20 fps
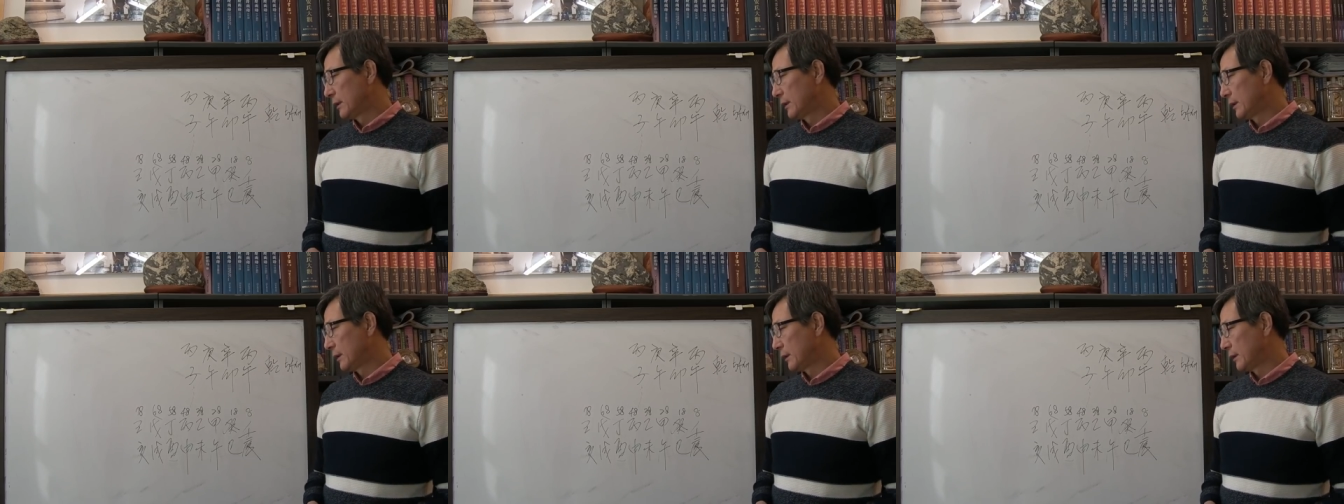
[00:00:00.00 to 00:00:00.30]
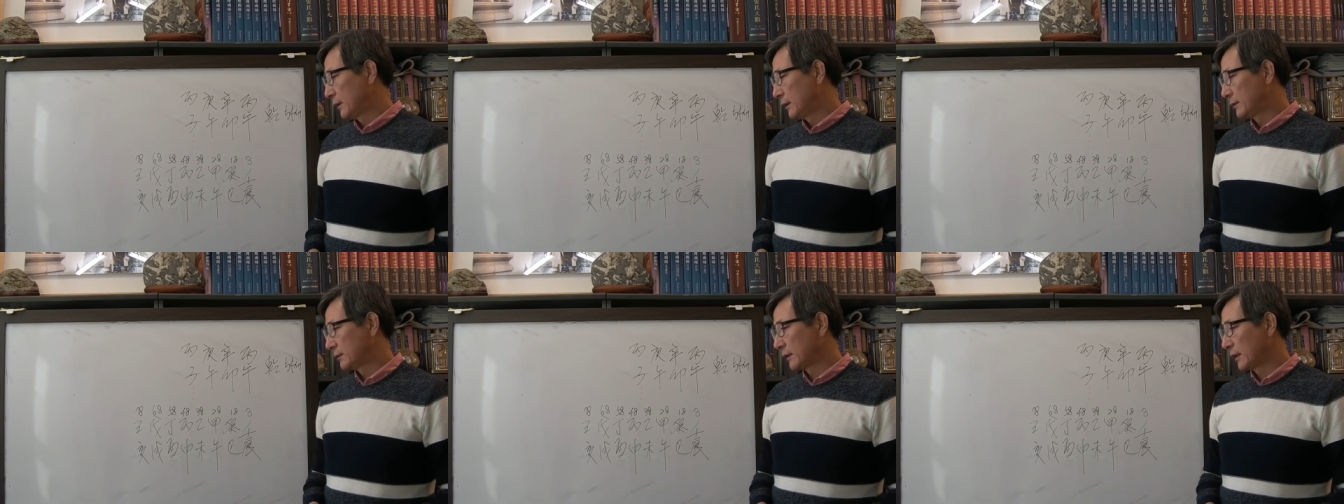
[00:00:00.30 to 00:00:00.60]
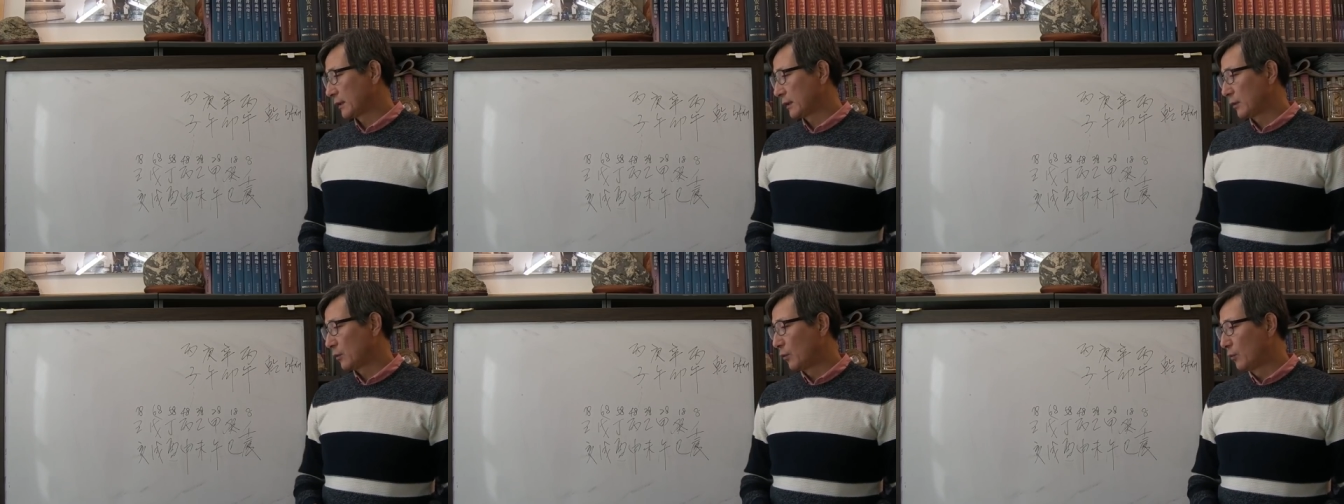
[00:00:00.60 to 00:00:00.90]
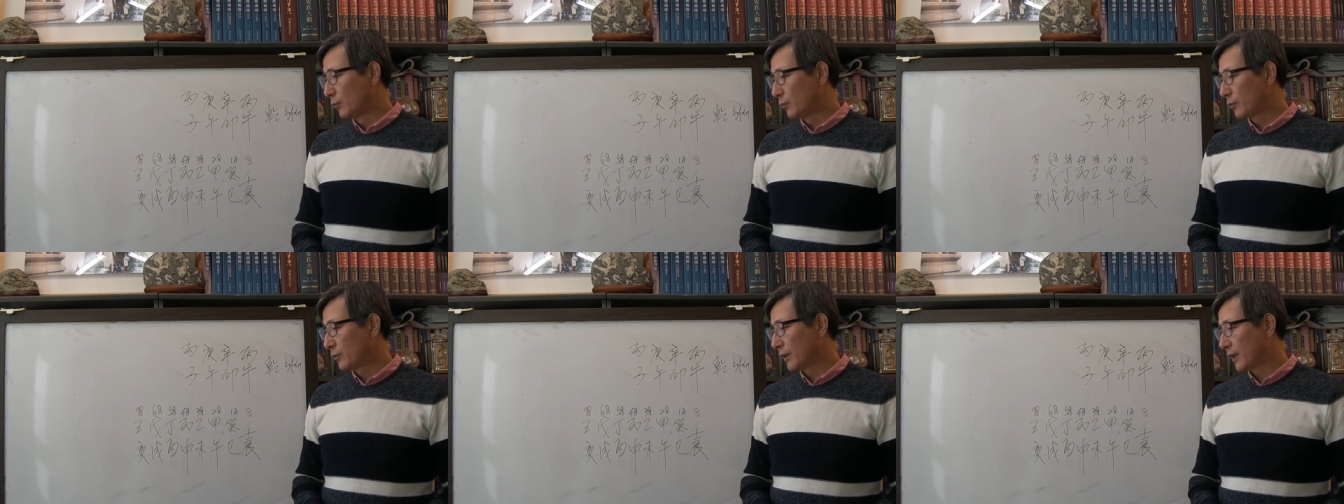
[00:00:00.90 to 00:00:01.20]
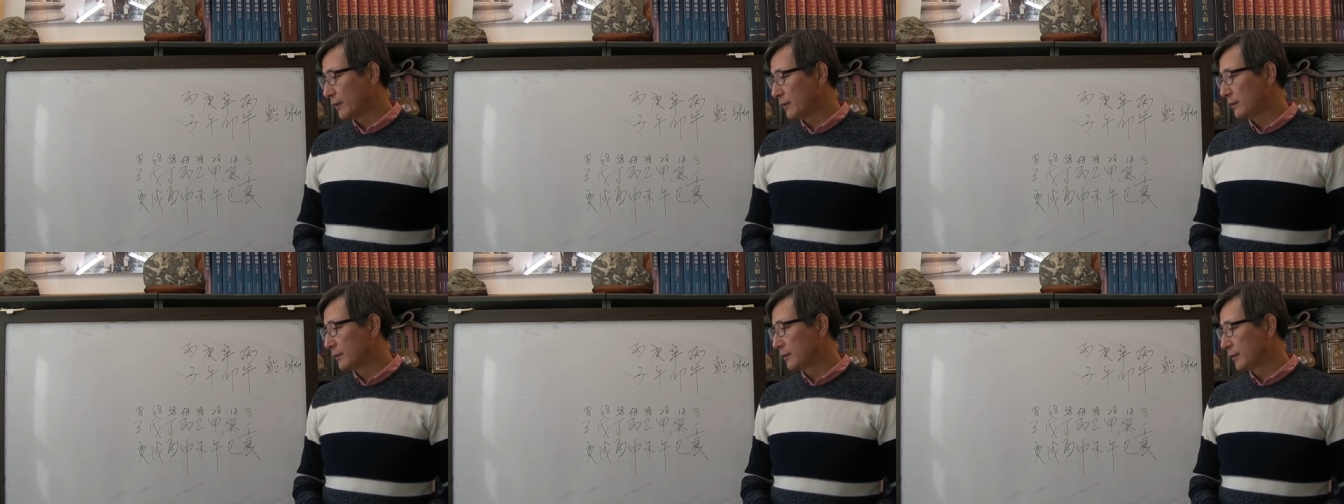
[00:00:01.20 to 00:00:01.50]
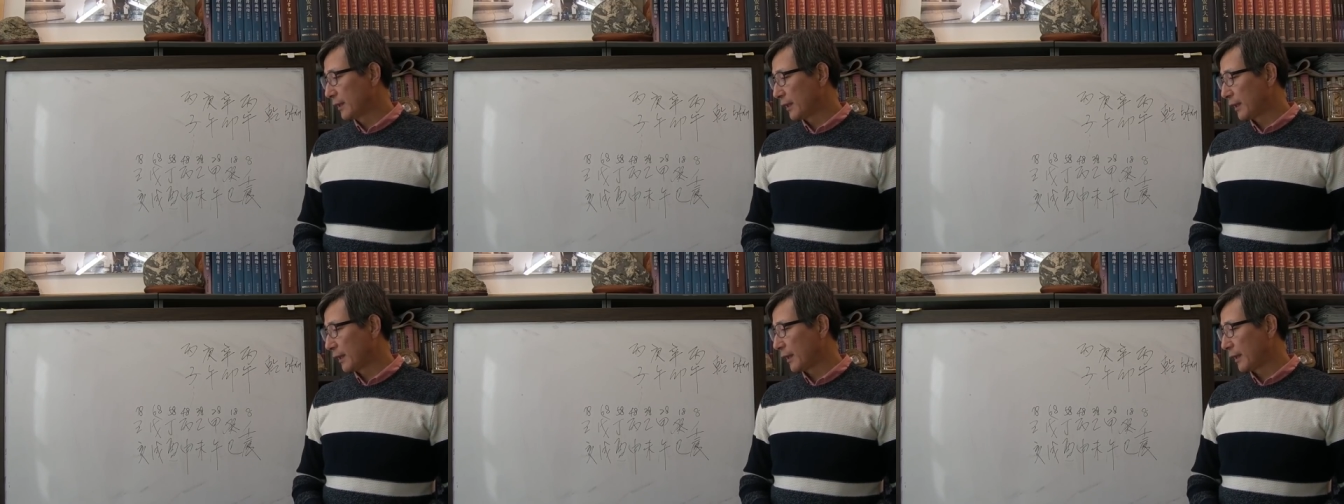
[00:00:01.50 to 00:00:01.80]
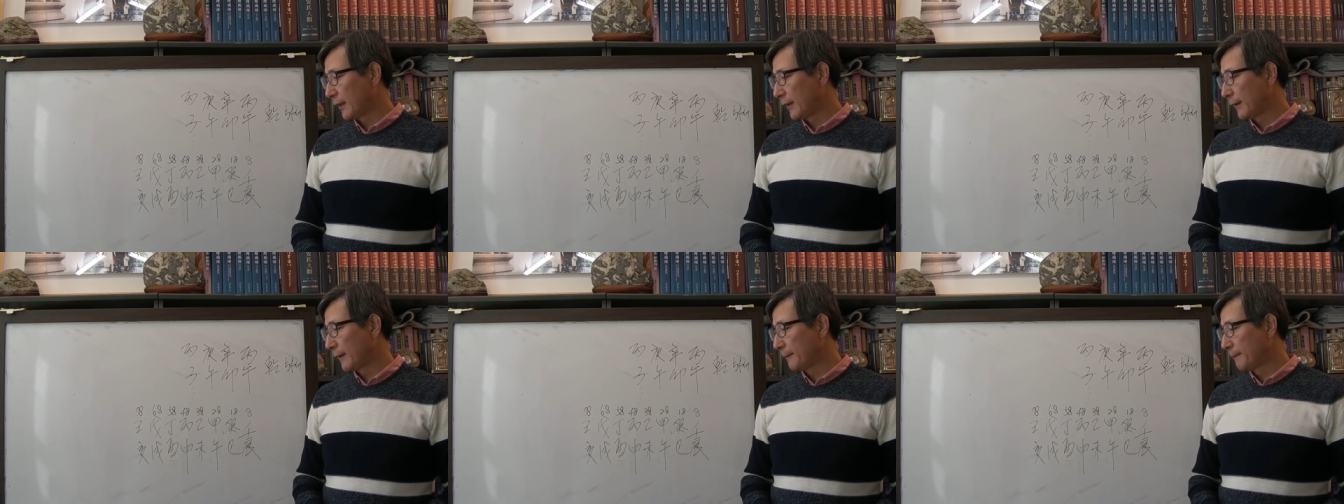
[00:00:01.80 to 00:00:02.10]
에, 자기가 공부를
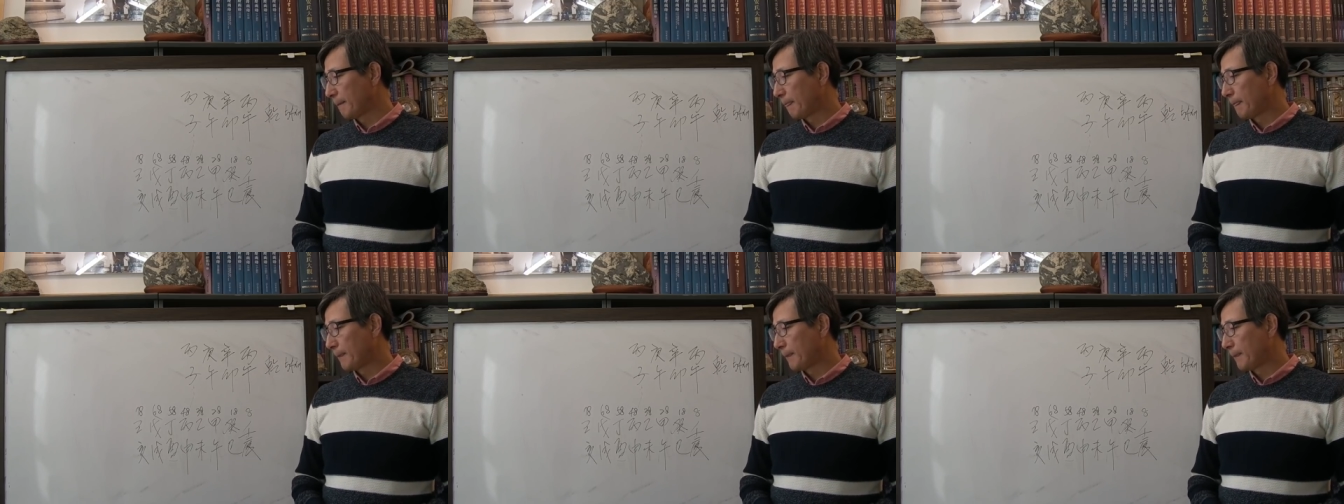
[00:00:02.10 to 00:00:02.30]
했는데